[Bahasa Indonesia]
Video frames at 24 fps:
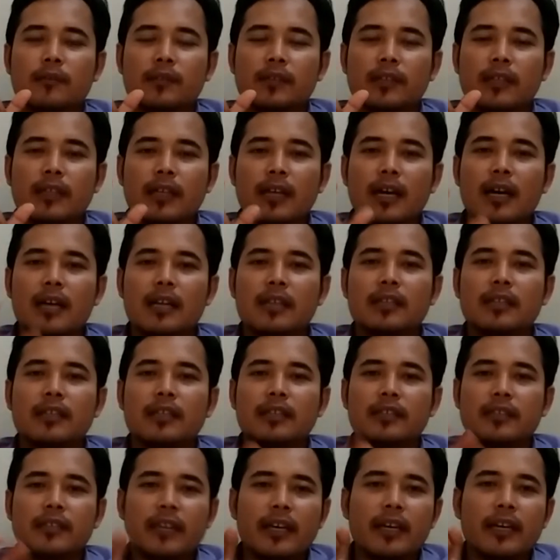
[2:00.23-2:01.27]
jadi
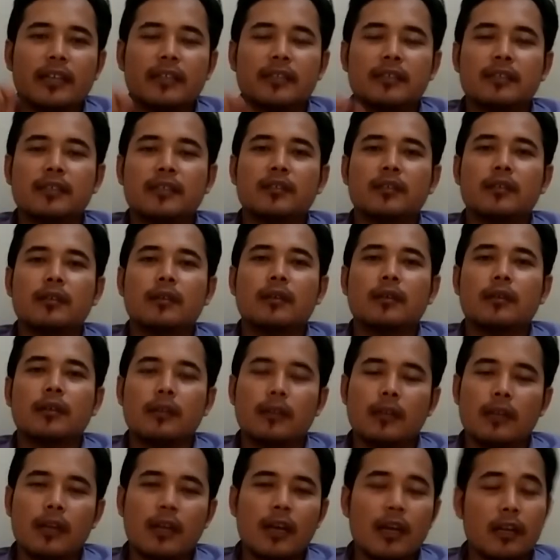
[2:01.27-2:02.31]
artis eksis
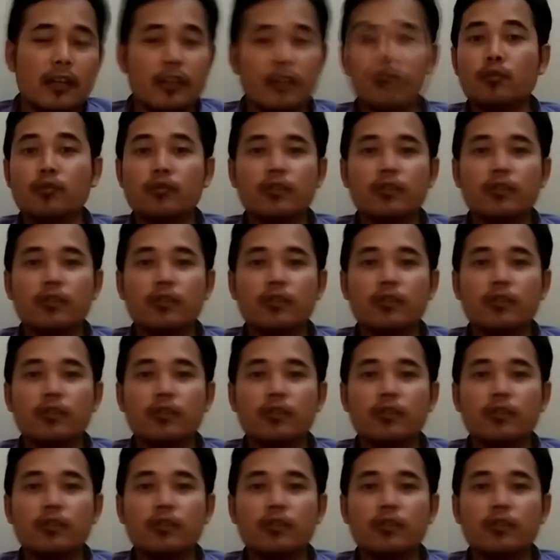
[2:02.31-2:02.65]
dan hari ini